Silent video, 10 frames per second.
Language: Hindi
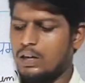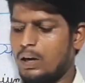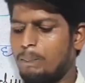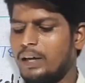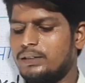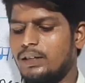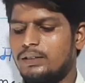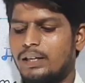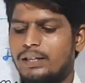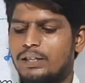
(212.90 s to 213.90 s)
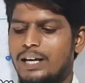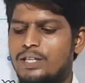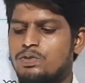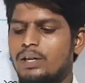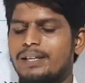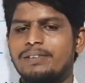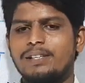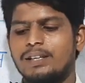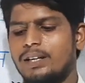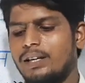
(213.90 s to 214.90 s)
अब बात करते हैं कि काज जो है ये भी
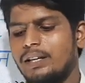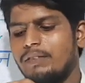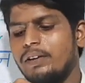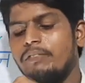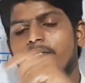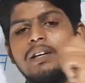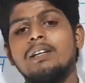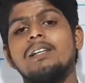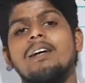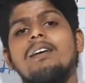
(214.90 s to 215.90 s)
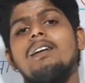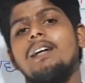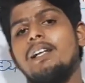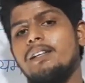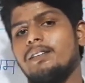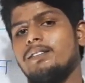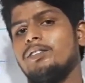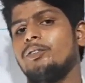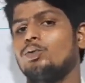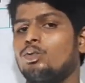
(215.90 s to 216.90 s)
संघन ये भी संघन कैसे
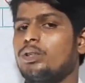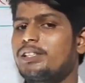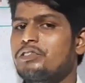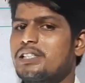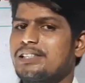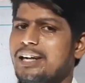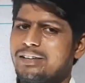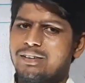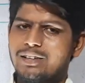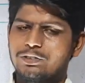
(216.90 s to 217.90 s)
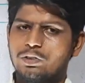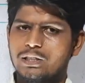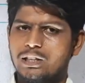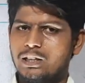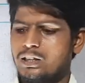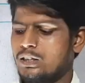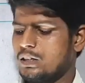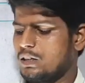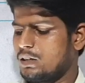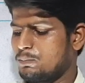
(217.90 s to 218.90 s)
तो इसको डिसाइड करना थोड़ा सा
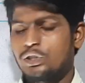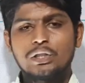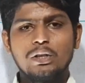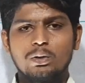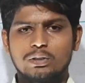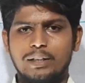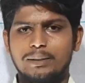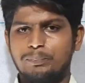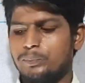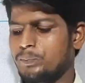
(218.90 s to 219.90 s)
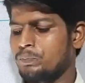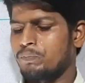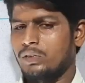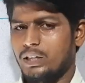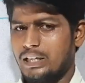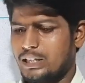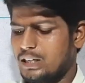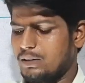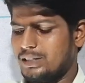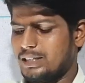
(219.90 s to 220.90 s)
आ, मुश्किल होता है क्योंकि
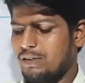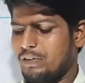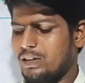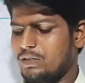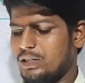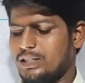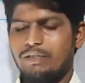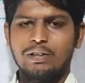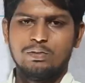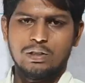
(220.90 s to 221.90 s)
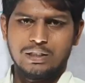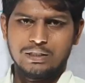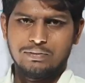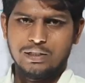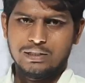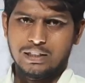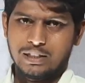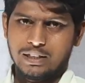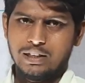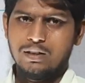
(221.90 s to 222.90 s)
इसका वेग और इसका वेग थोड़ा सा डिफरेंस
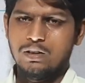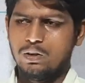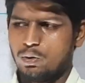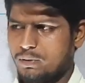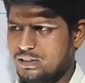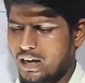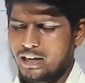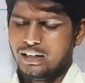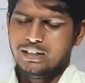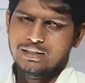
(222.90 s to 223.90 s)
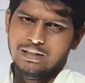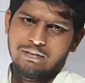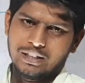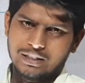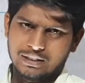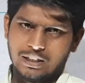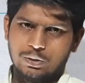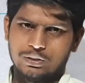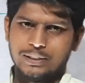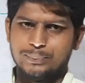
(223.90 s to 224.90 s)
देखेंगे और भी जानेंगे कि इसका वेग कितना
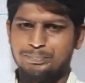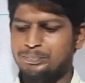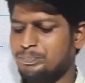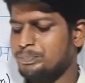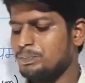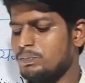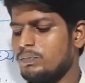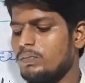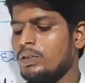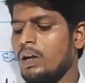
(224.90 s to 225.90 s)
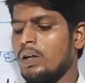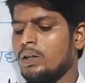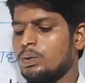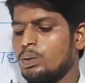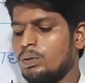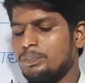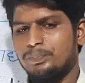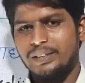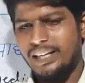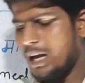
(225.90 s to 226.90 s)
होता है तो
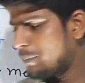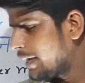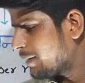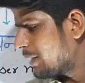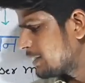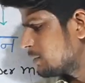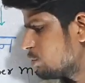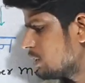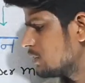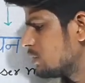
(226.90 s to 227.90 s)
ये आपका एक माध्यम हुआ